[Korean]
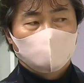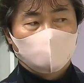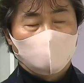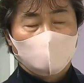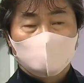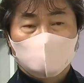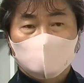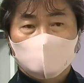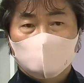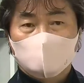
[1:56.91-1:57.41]

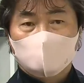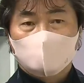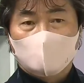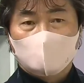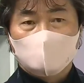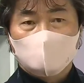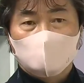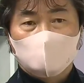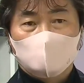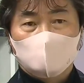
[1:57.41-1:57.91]
백신을
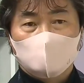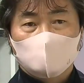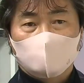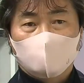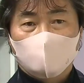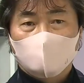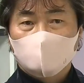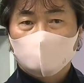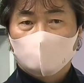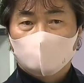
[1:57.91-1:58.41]
맞힐
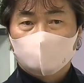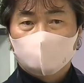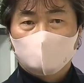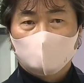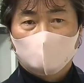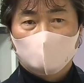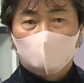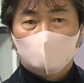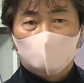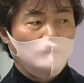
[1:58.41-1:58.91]
계획이
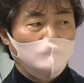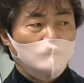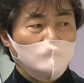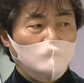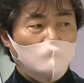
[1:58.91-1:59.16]
없다.